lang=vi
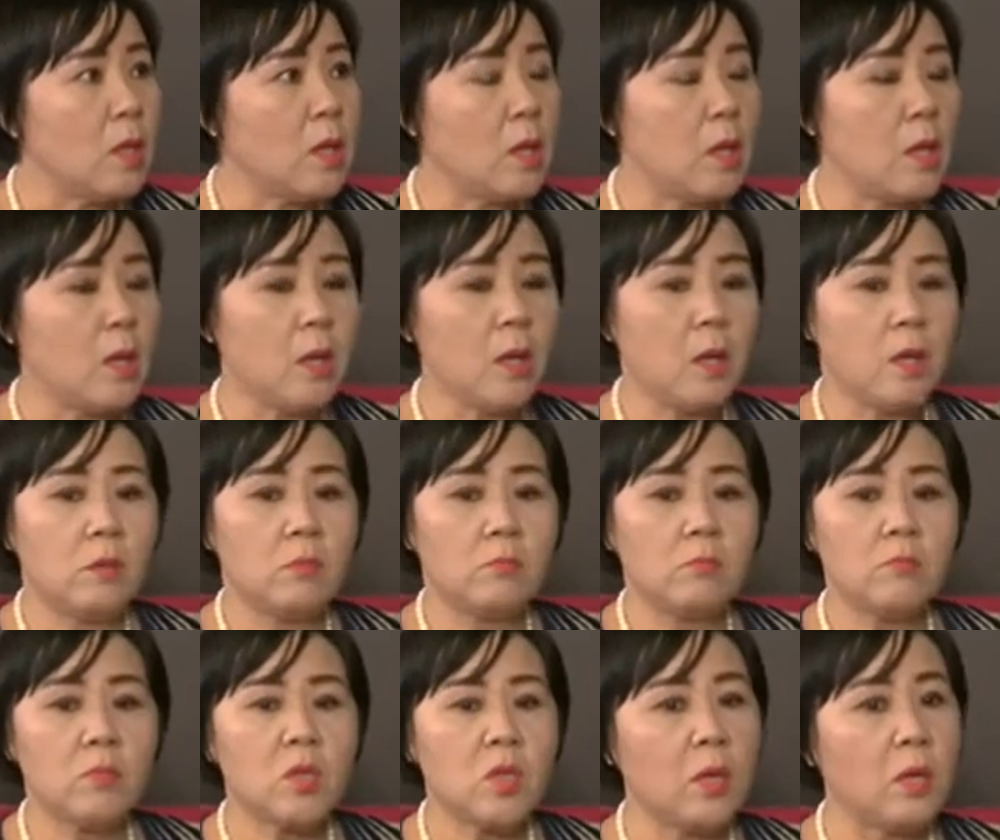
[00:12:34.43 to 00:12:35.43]
à,
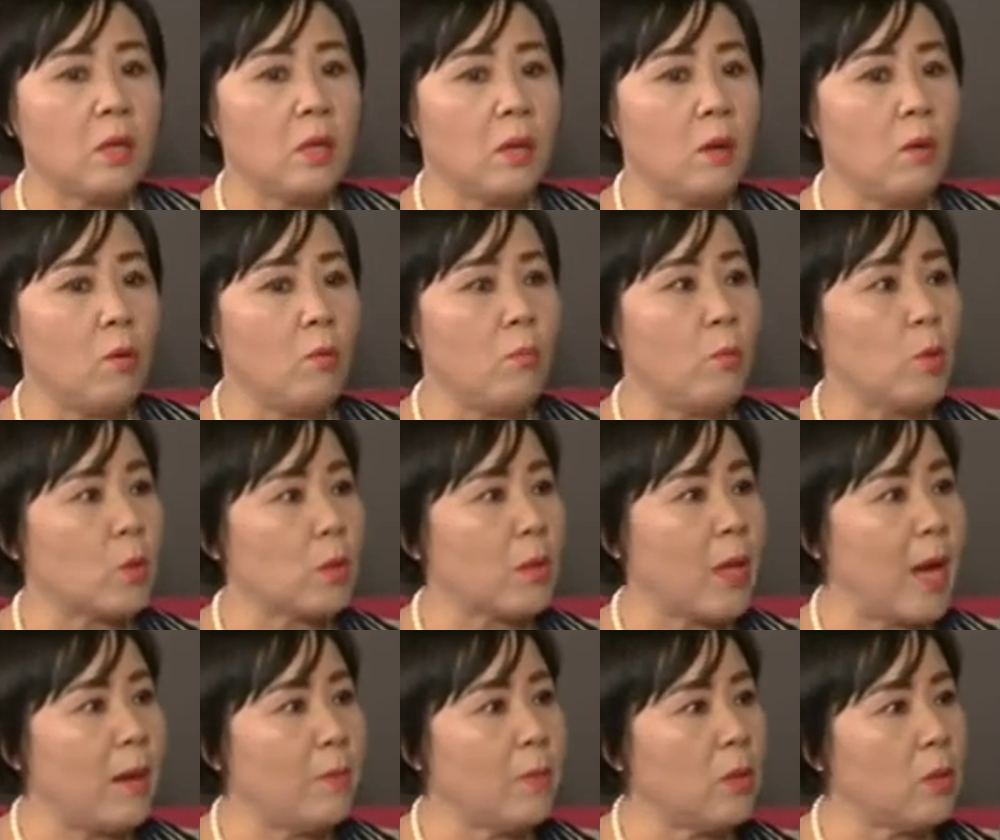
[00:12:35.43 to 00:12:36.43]
rất là lâu một
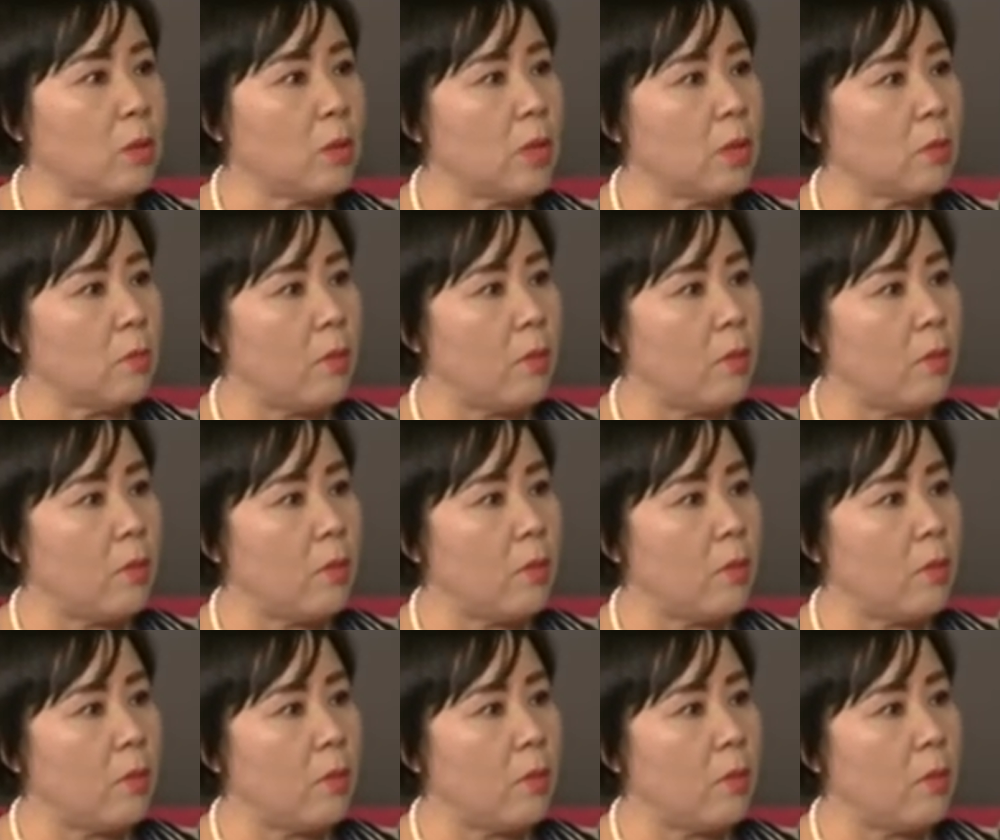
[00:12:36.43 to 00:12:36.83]
tháng mới có kết